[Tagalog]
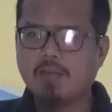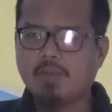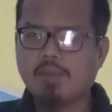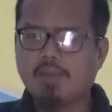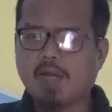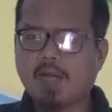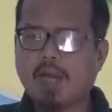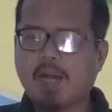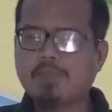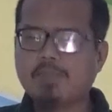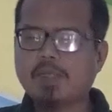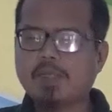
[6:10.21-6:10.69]

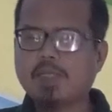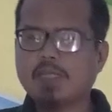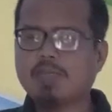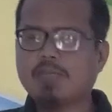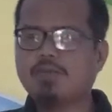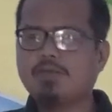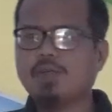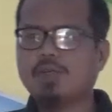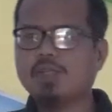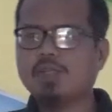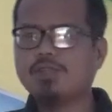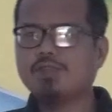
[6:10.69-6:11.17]
marapat
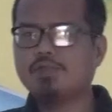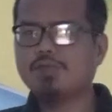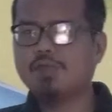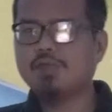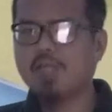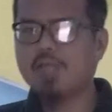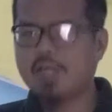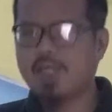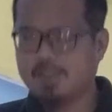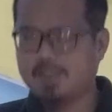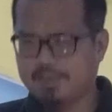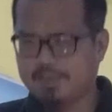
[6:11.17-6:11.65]
ito na
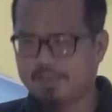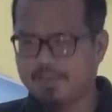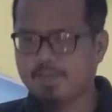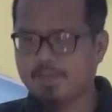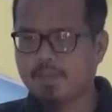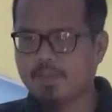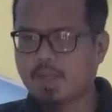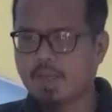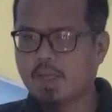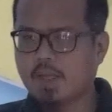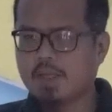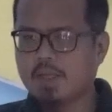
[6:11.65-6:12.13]
sundin
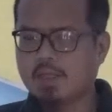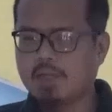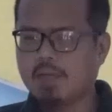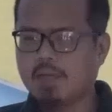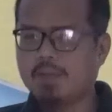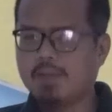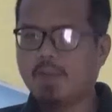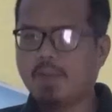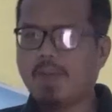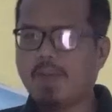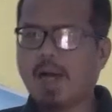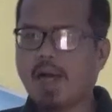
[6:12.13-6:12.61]

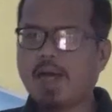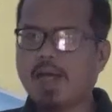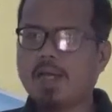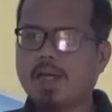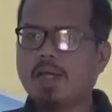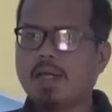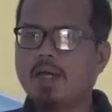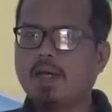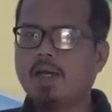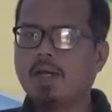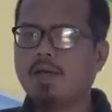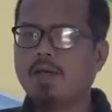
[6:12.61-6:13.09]
ng babae